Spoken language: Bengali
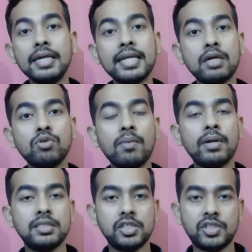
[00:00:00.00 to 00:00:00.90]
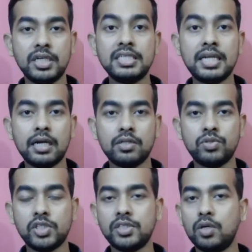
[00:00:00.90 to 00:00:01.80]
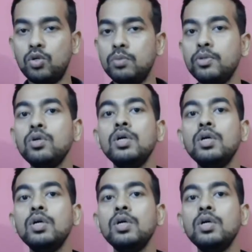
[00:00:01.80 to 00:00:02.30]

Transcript: এটা একটু আমরা চেষ্টা নিজেরা একটু চেষ্টা করব